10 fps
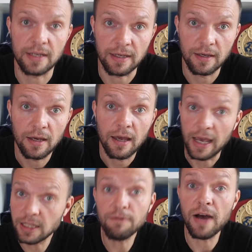три.
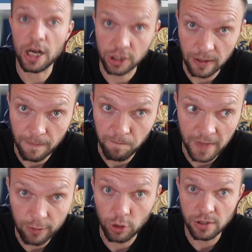Это важно,
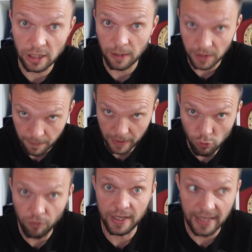да, то есть это
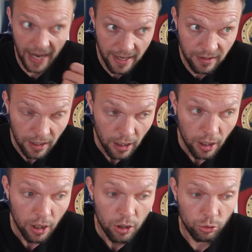напрямую влияет
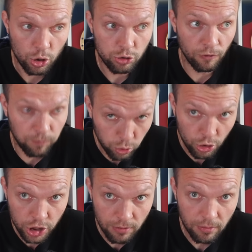то, что в
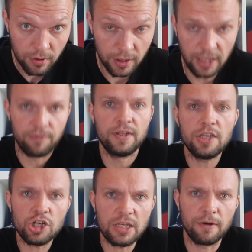будущем, да и в
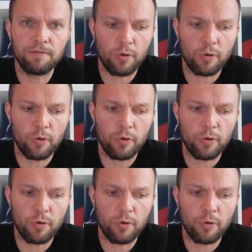нынешнем, и в